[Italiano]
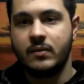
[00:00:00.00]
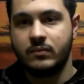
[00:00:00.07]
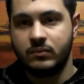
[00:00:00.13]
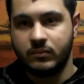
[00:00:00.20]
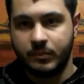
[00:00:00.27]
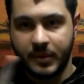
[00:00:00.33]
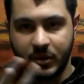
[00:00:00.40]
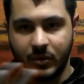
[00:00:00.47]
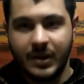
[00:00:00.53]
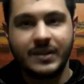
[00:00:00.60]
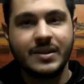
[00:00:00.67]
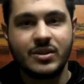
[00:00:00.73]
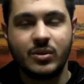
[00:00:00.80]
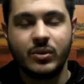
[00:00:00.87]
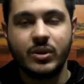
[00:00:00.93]
mh, mm,
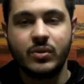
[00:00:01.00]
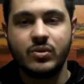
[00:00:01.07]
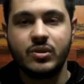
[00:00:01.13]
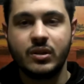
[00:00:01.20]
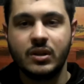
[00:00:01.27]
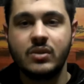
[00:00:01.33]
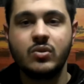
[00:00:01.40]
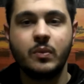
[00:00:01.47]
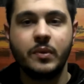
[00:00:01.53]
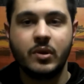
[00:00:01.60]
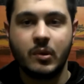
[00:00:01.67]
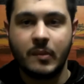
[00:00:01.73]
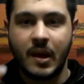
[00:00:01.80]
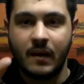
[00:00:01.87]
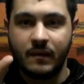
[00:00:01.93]
perdonate se lo dico sin da
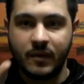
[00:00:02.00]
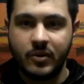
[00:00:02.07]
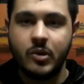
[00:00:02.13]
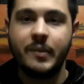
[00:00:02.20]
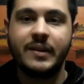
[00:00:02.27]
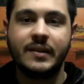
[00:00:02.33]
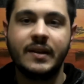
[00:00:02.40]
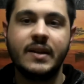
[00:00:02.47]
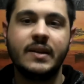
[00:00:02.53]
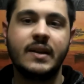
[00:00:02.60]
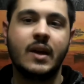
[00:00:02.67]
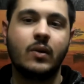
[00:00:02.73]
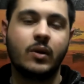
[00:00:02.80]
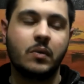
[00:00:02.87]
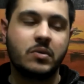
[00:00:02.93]
subito, ma voglio mettere in
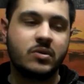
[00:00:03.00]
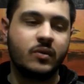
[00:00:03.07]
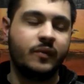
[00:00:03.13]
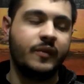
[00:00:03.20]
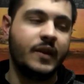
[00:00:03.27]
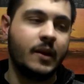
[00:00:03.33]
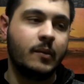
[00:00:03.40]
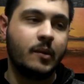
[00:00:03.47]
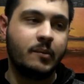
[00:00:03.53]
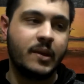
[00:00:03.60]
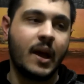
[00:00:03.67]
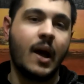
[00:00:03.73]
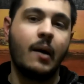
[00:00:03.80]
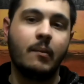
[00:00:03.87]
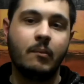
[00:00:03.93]
chiaro che questo film mi
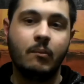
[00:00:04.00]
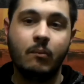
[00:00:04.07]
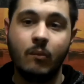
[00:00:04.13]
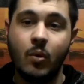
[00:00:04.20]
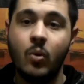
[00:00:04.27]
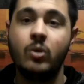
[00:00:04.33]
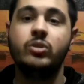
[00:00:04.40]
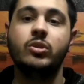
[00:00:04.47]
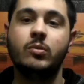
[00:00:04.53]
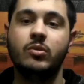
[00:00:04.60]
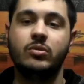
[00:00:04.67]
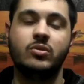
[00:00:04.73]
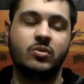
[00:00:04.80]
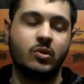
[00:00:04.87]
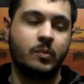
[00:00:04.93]
ha molto
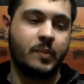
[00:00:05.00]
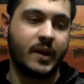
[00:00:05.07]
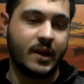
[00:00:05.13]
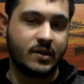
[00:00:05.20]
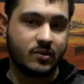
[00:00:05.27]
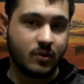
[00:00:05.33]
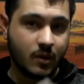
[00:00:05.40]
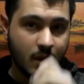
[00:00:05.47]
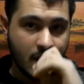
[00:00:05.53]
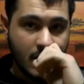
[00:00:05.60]
molto sorpreso.